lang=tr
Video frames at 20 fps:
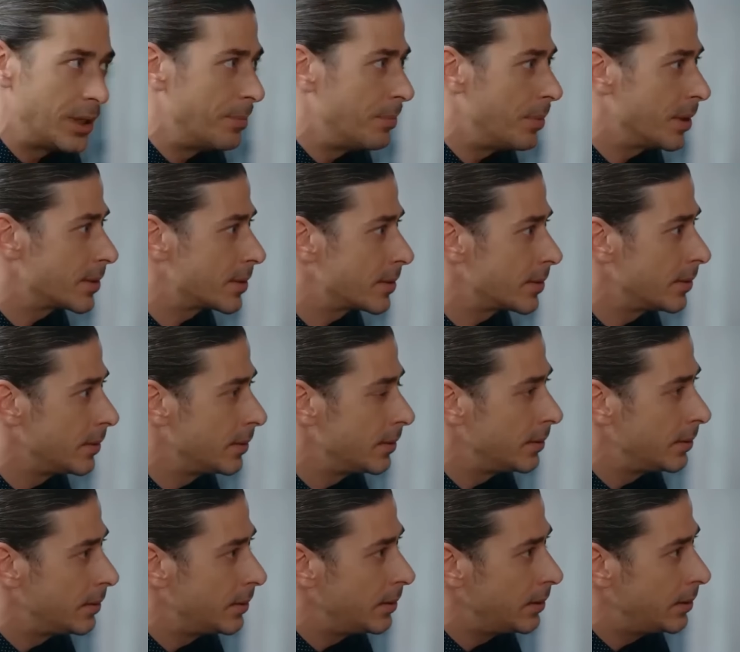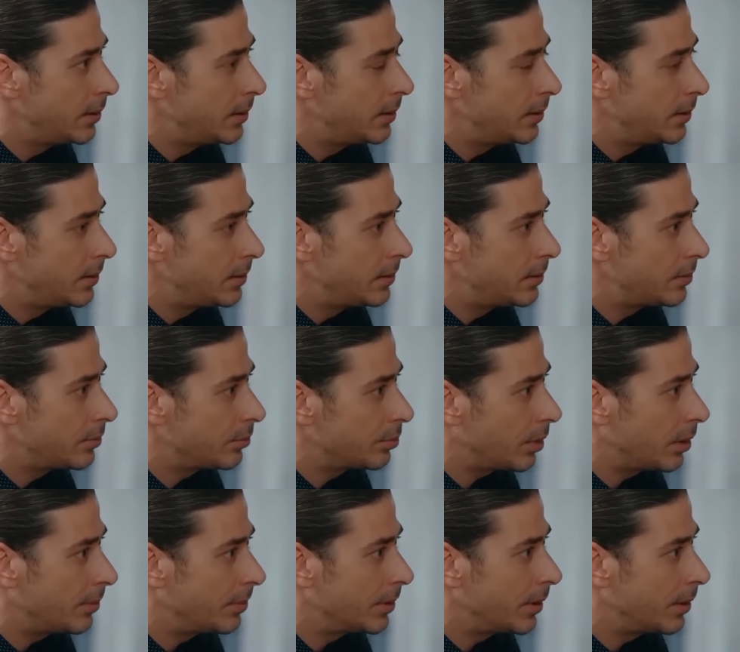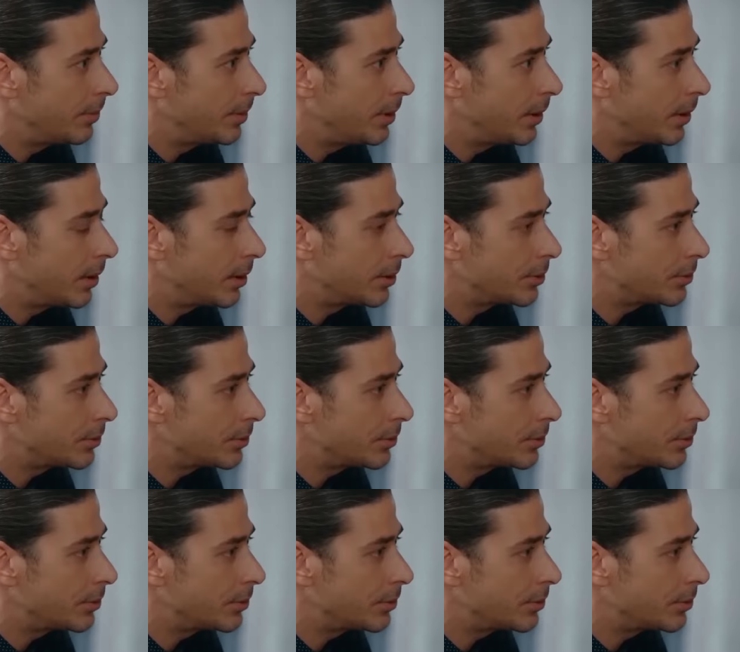Düzenbaz. Utanmadan bir de